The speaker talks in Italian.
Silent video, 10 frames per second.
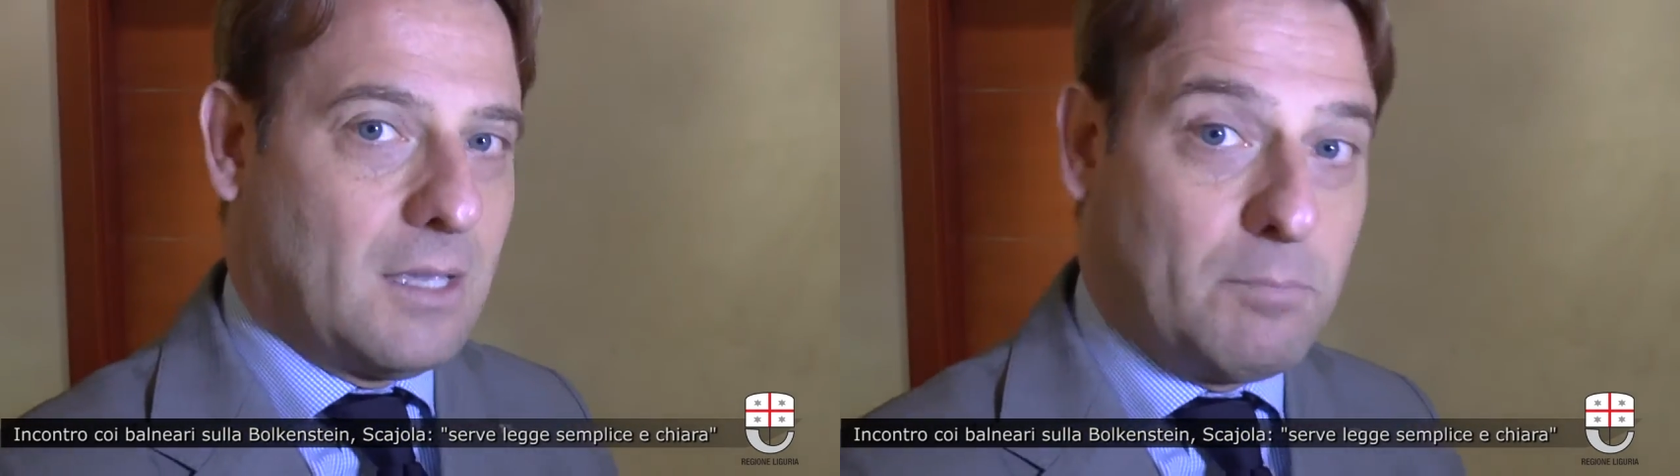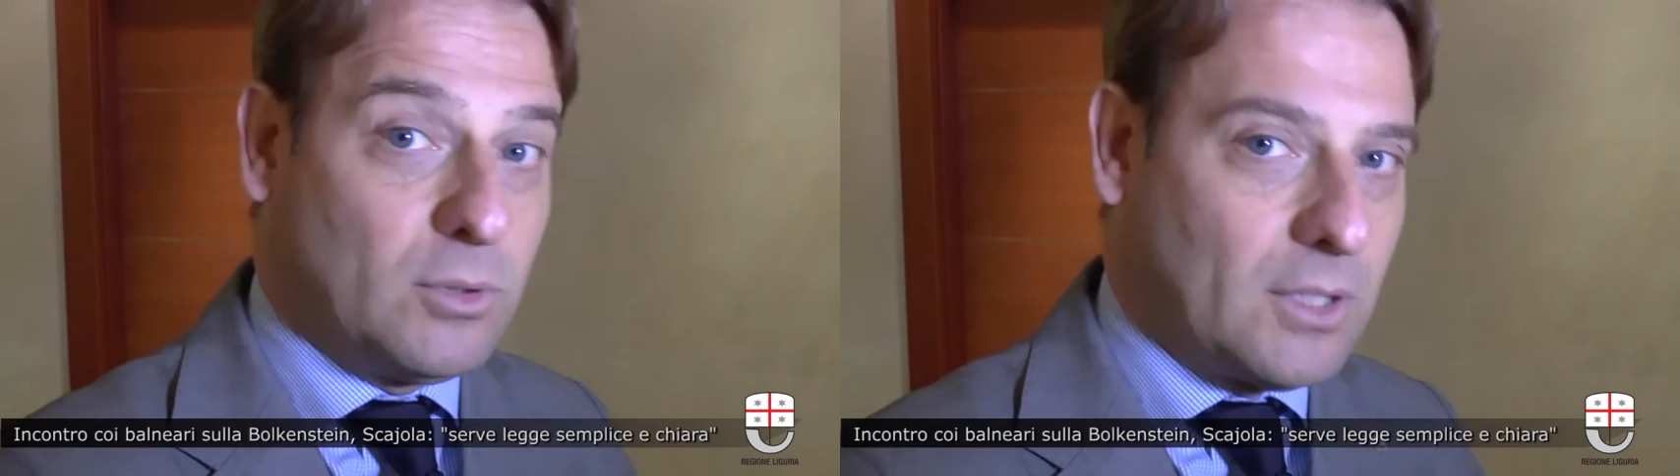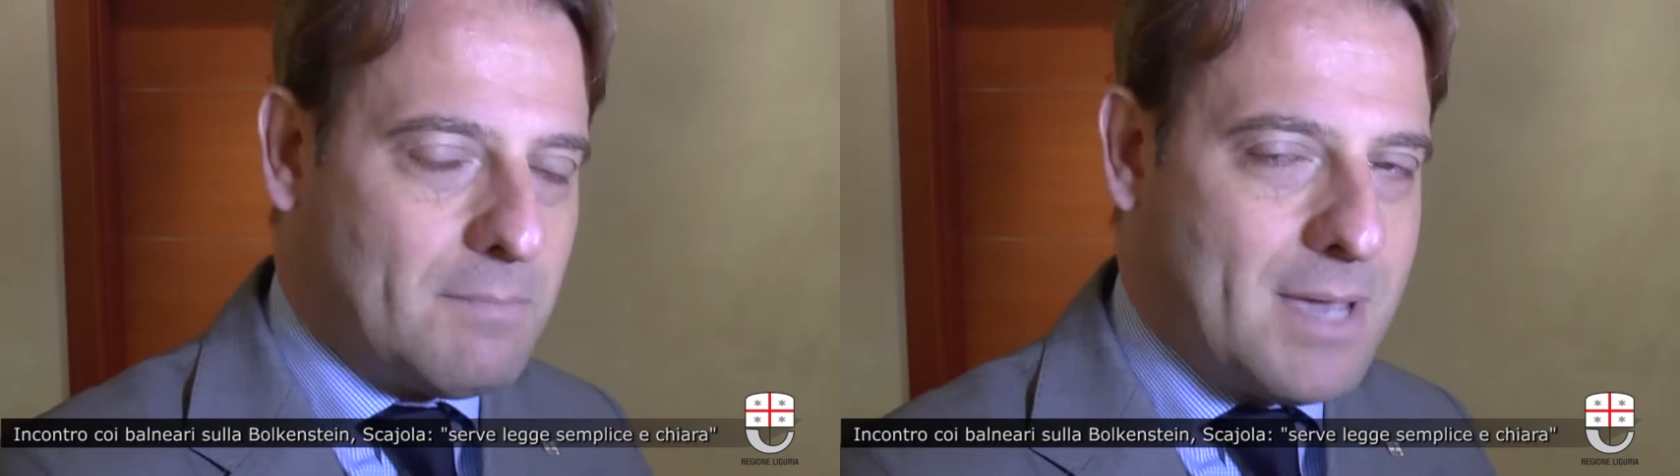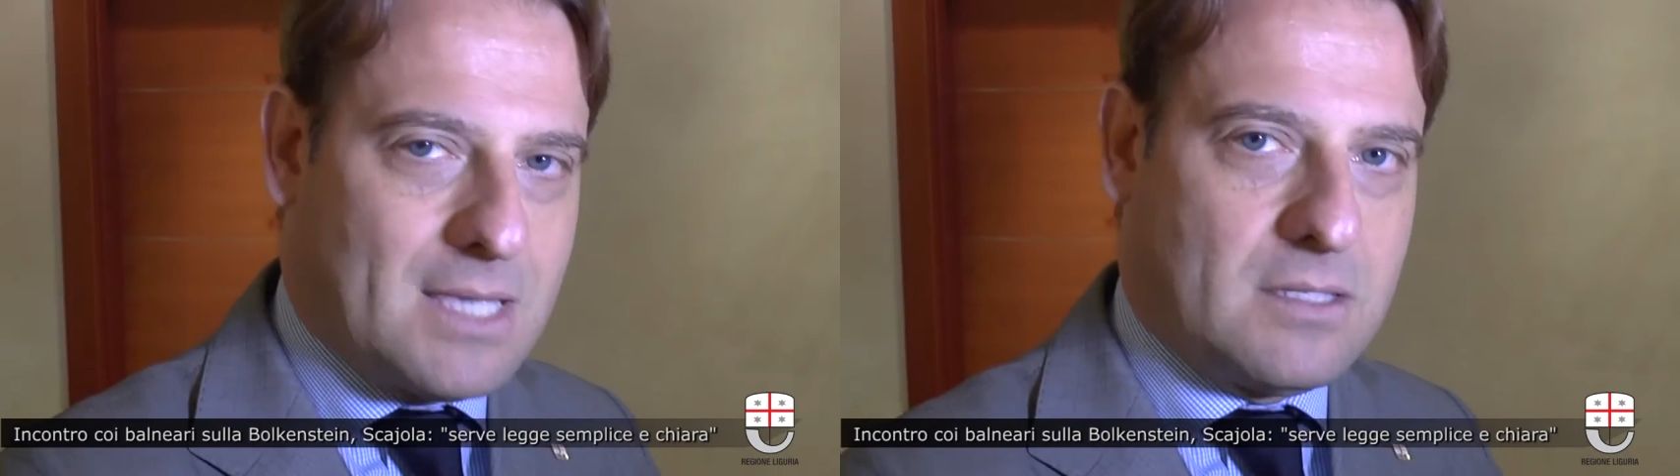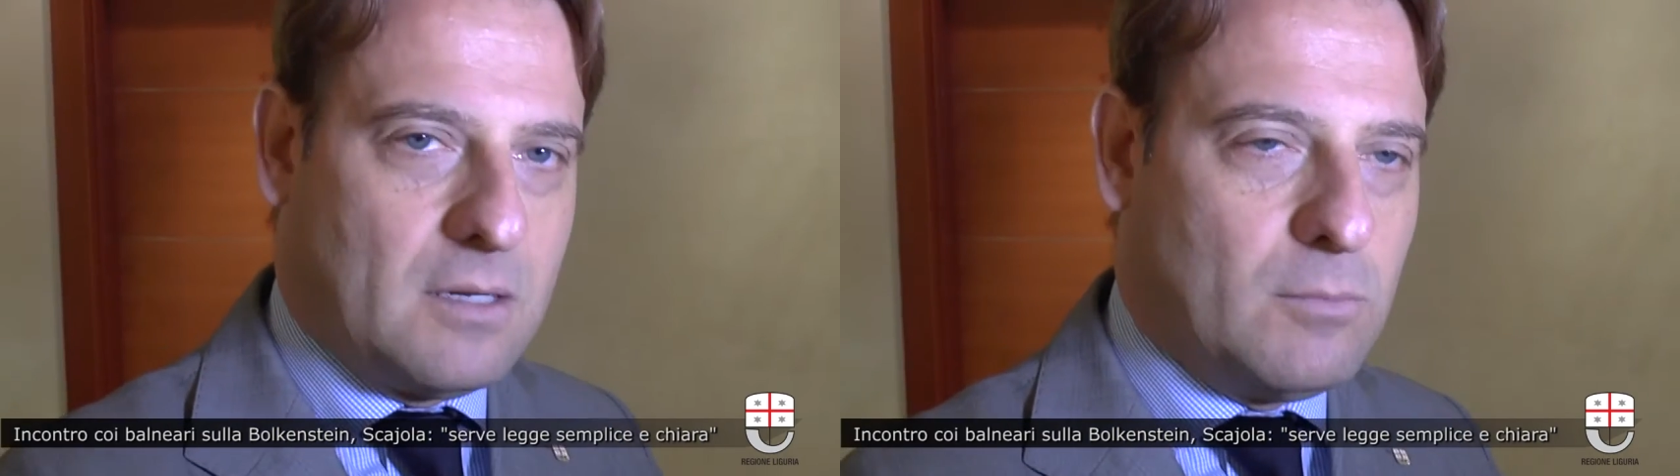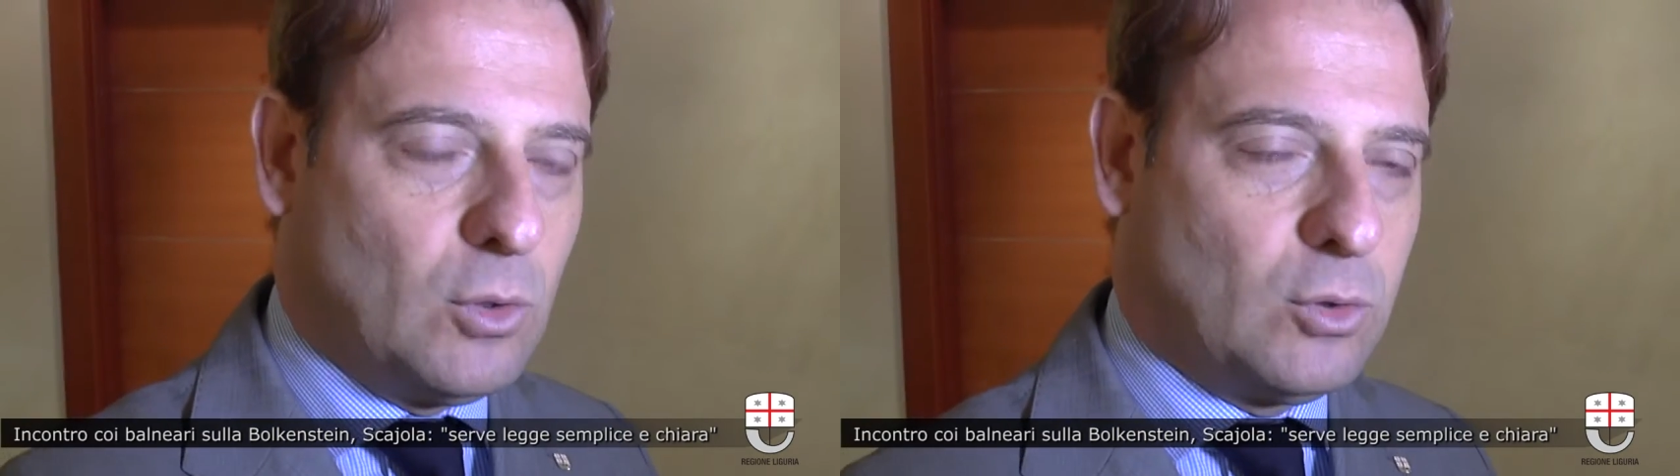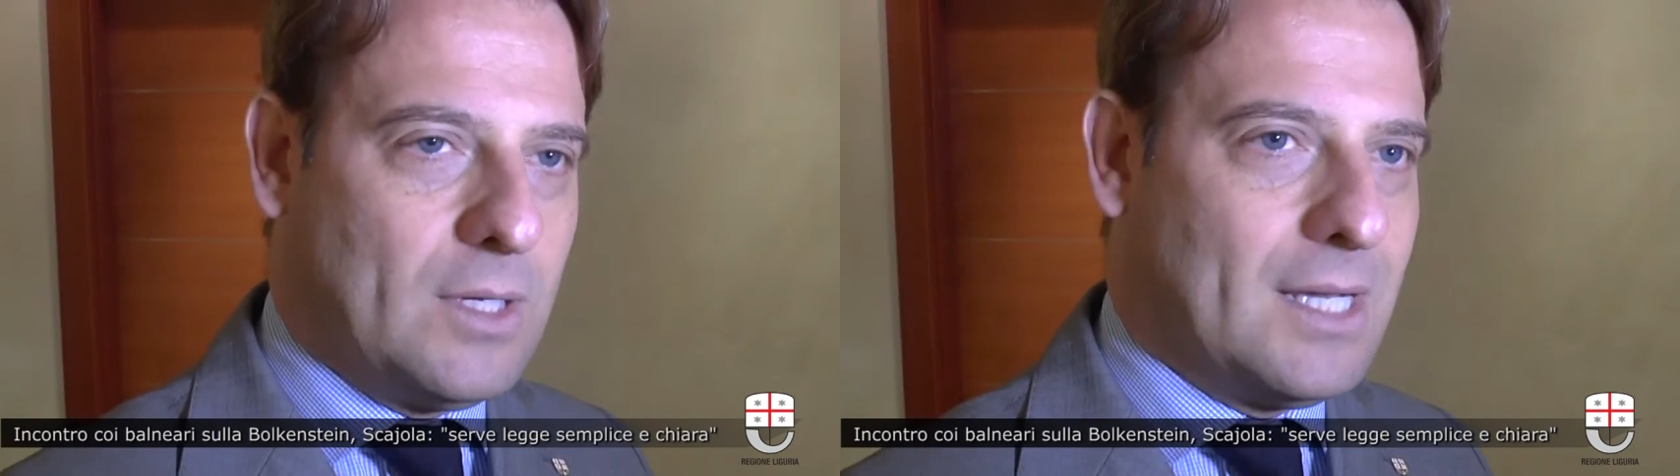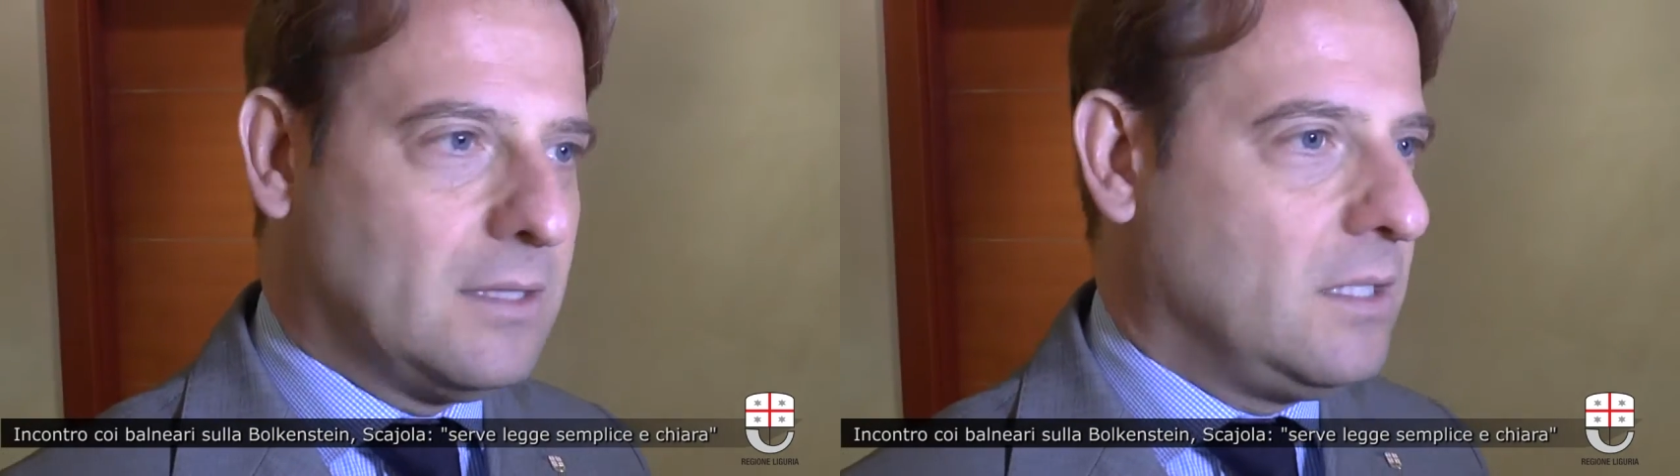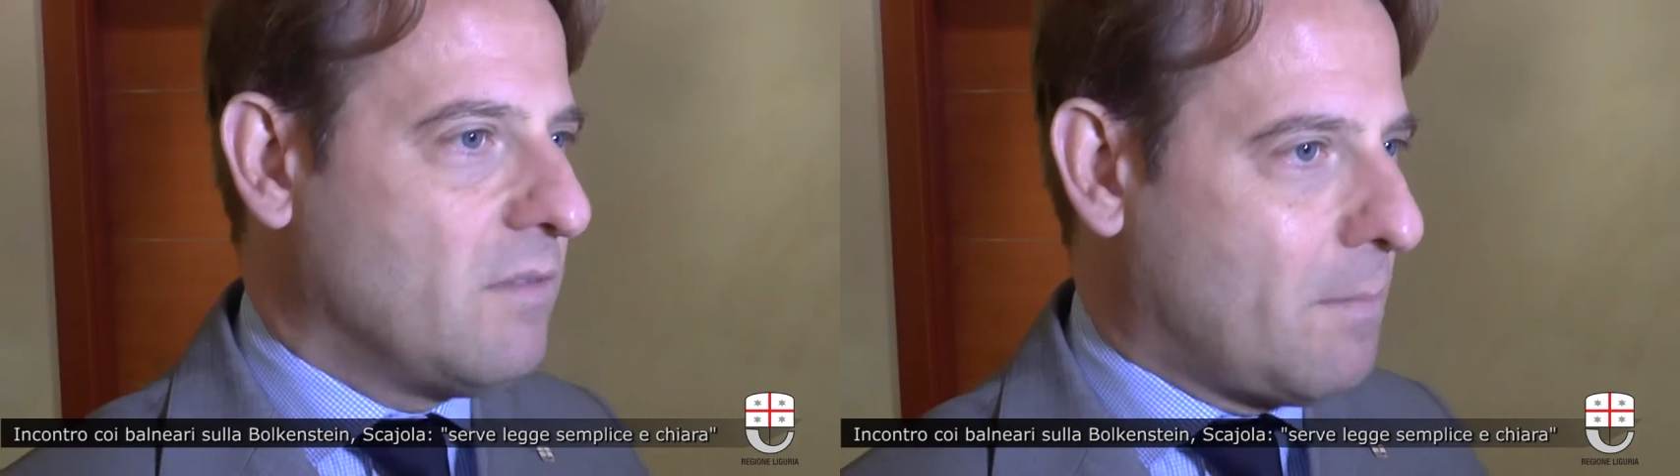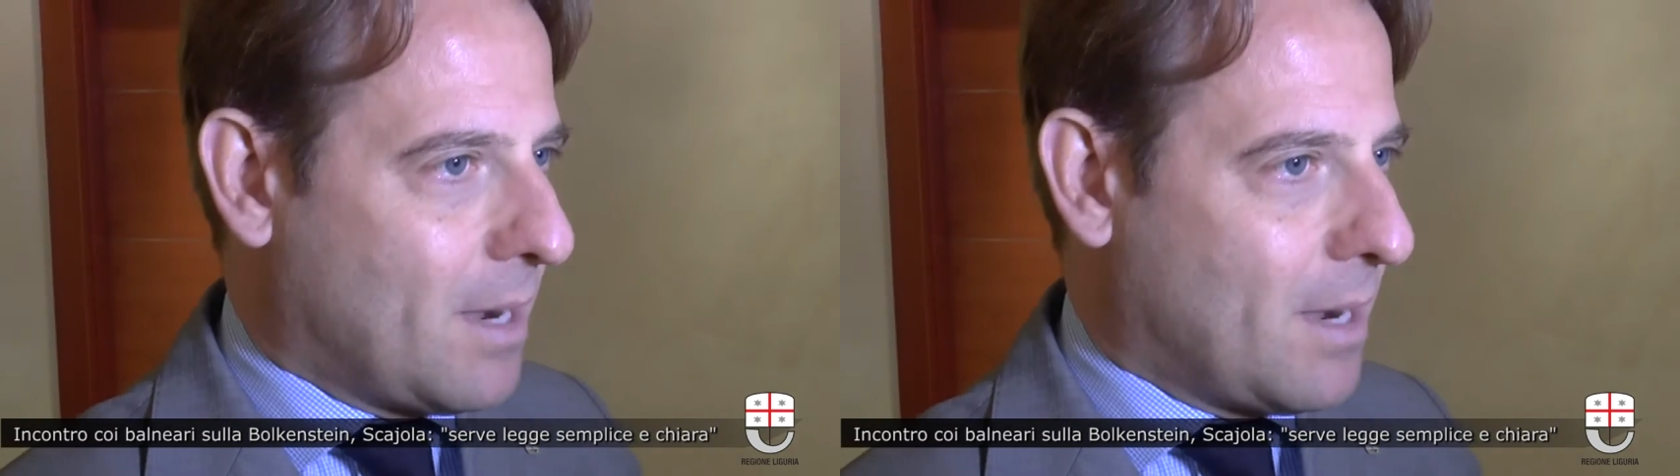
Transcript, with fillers: che potrebbe essere molto negativa